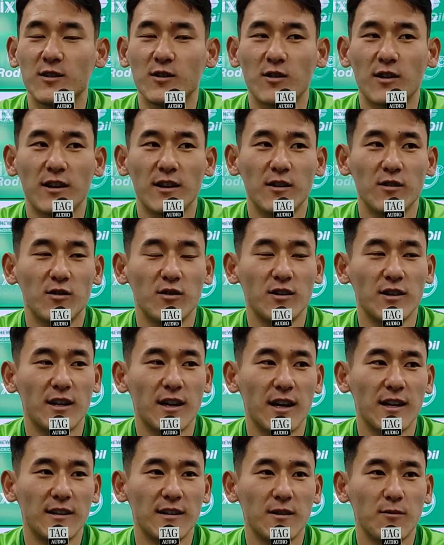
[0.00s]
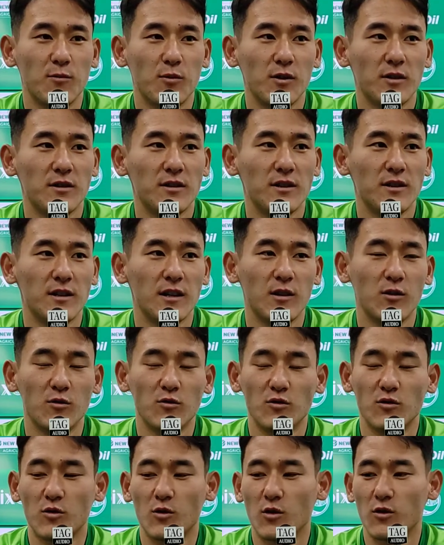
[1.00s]
Jogar dentro de casa depois de
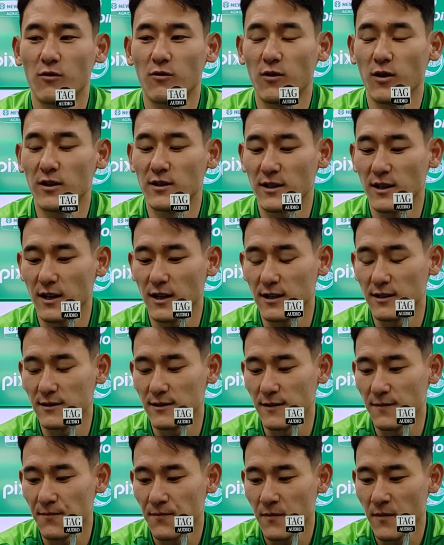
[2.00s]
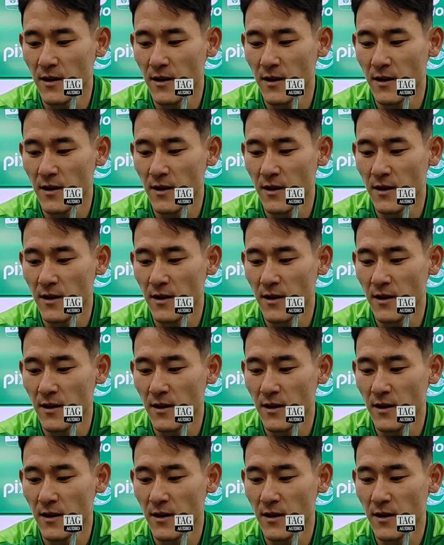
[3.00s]
algum jogo fora de casa.